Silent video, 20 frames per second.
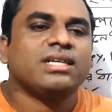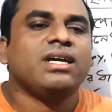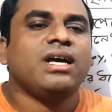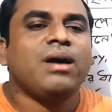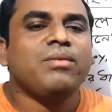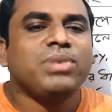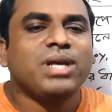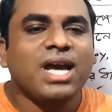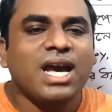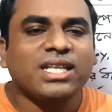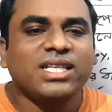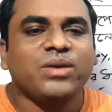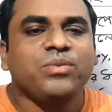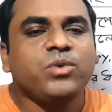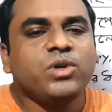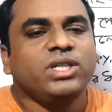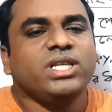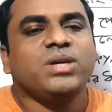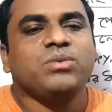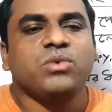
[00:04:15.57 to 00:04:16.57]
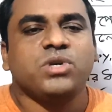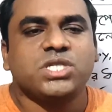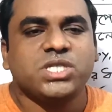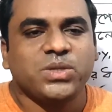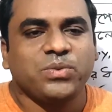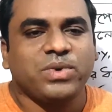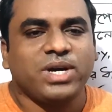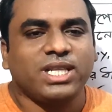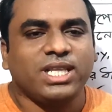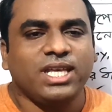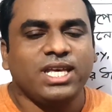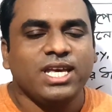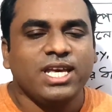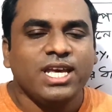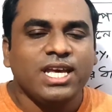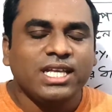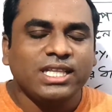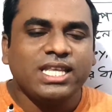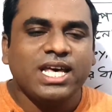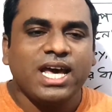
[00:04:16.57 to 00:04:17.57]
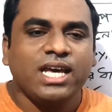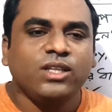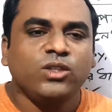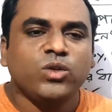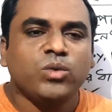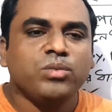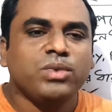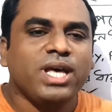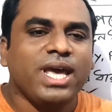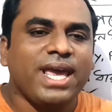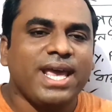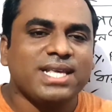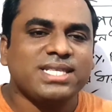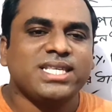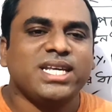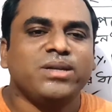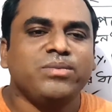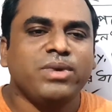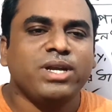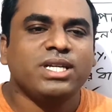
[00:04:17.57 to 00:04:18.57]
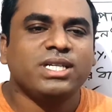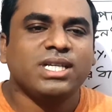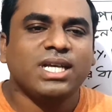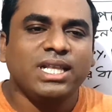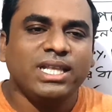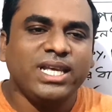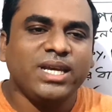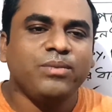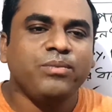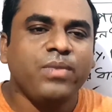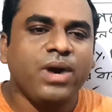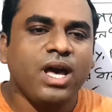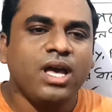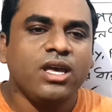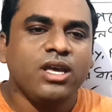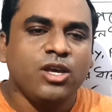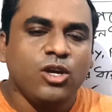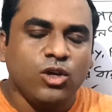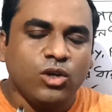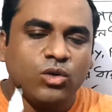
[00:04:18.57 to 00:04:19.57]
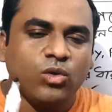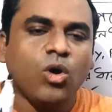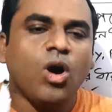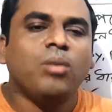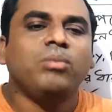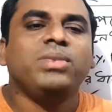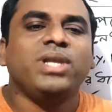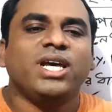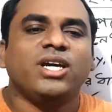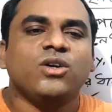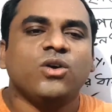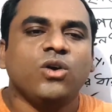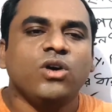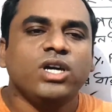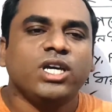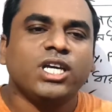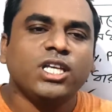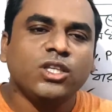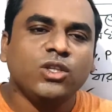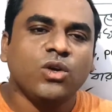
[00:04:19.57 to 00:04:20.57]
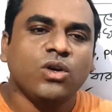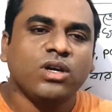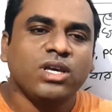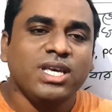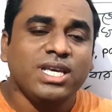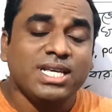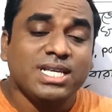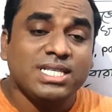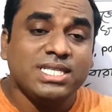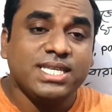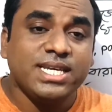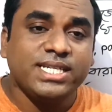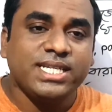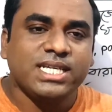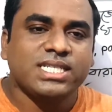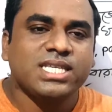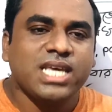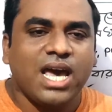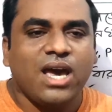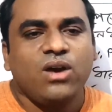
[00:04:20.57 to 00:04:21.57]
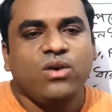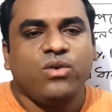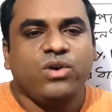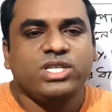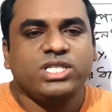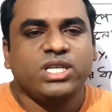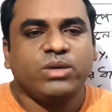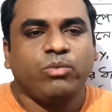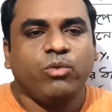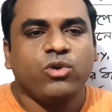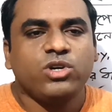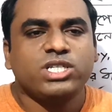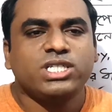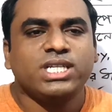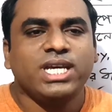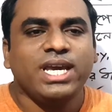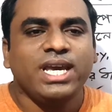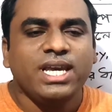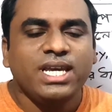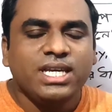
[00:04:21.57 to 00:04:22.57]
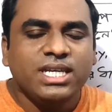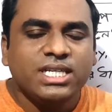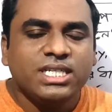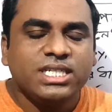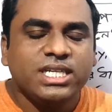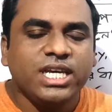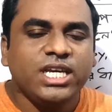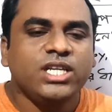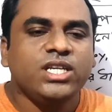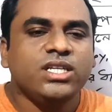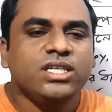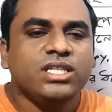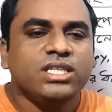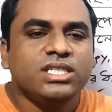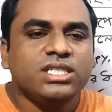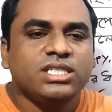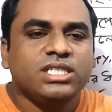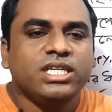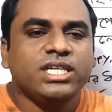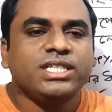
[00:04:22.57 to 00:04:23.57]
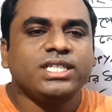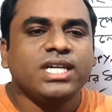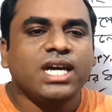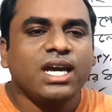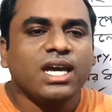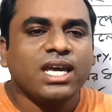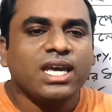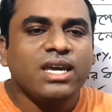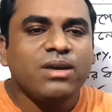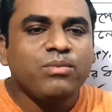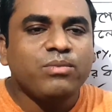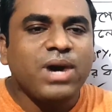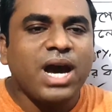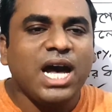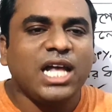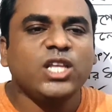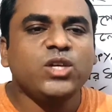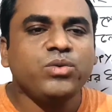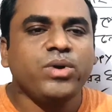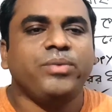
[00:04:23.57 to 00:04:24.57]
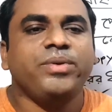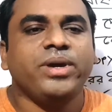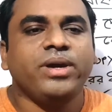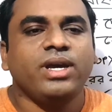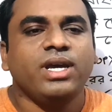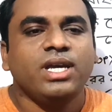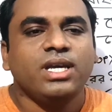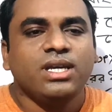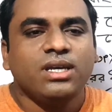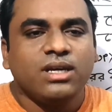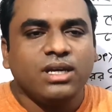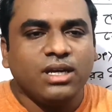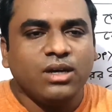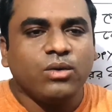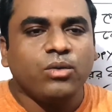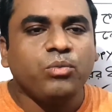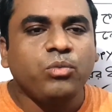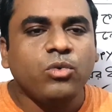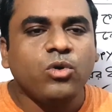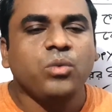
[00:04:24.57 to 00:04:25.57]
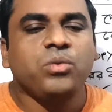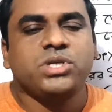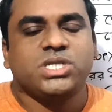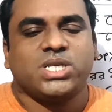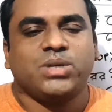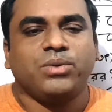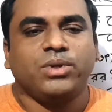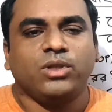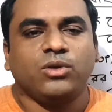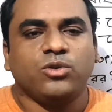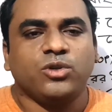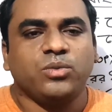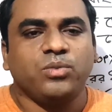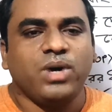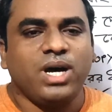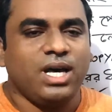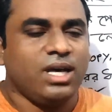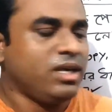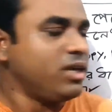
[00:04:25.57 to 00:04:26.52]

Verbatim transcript: আমরা খাতা পড়লেই বুঝতে পারি তাই তোমরা অ্যাসাইনমেন্টটা লেখবা কম লেখো কিন্তু যেটা চাহা হয়েছে প্রশ্নে সেই সেটাকে ভালোভাবে উপস্থাপন করবা